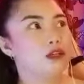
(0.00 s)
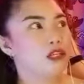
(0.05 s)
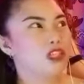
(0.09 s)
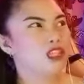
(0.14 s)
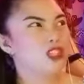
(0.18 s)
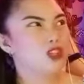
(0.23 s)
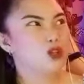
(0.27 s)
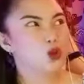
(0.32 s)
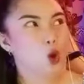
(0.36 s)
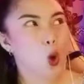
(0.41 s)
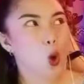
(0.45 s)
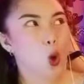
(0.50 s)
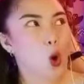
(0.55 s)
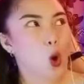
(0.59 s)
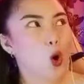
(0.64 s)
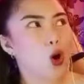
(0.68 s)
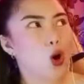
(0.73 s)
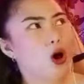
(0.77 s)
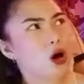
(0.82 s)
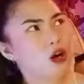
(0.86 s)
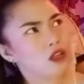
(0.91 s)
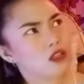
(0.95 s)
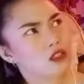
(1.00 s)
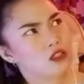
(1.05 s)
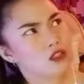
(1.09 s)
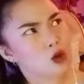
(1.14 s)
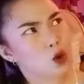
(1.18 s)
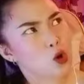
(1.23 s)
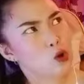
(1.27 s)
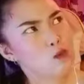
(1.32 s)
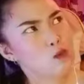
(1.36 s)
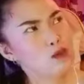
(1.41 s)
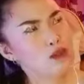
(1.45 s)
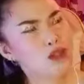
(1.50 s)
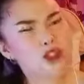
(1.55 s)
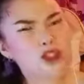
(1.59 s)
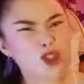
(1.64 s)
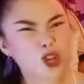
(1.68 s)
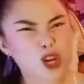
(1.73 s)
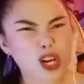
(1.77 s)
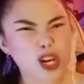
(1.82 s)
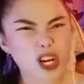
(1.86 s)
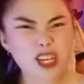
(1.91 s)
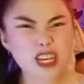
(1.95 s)
it's o it's almost
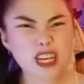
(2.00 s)
30